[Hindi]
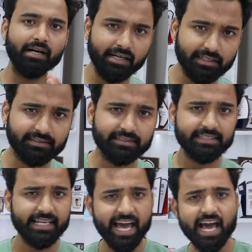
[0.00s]
मग्स
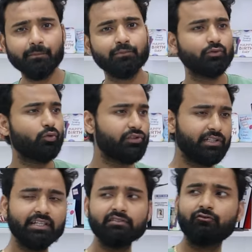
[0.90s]
कैप्स
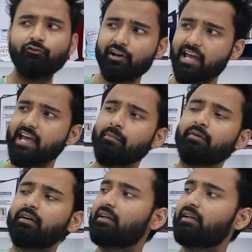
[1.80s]
कुशन फ्रेम